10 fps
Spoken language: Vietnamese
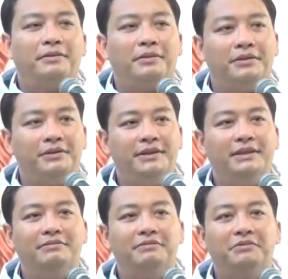
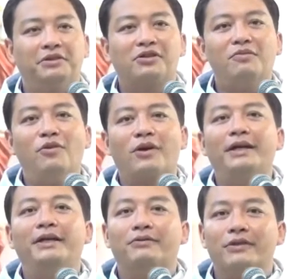nhưng nó có một cái
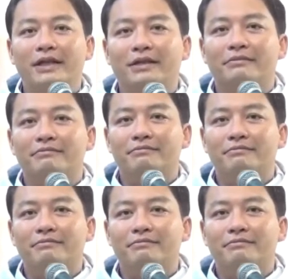điều kiện